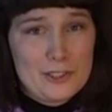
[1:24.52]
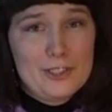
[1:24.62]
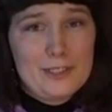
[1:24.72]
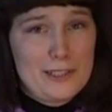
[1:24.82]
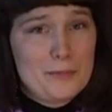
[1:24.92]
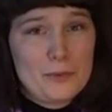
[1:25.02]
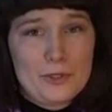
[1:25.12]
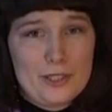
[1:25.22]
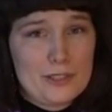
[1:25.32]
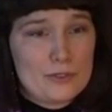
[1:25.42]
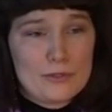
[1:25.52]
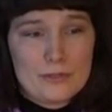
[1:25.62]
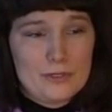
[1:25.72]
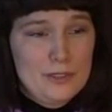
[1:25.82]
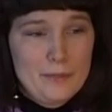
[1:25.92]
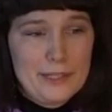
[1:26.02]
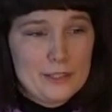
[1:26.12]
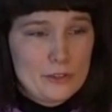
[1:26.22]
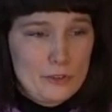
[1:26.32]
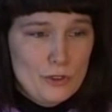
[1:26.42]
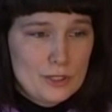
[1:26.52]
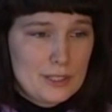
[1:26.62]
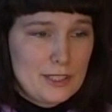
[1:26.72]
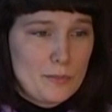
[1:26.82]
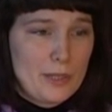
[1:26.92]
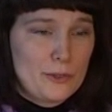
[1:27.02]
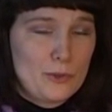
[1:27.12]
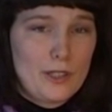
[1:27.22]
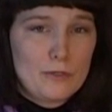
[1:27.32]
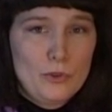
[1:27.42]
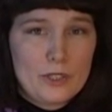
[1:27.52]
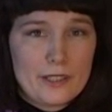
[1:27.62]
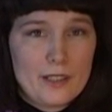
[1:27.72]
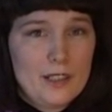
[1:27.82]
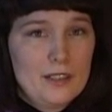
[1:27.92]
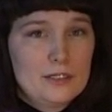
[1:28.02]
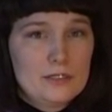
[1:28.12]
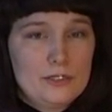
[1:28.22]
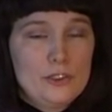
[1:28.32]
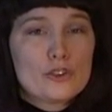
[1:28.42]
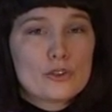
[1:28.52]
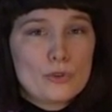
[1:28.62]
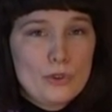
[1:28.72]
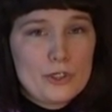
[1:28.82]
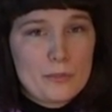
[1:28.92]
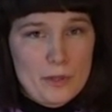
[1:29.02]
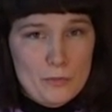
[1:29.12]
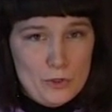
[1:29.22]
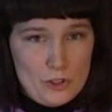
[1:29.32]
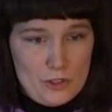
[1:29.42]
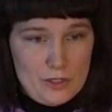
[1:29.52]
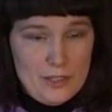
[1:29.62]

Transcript: жизни я поняла, что ни мои слезы, ни мои уговоры, ничто не поможет.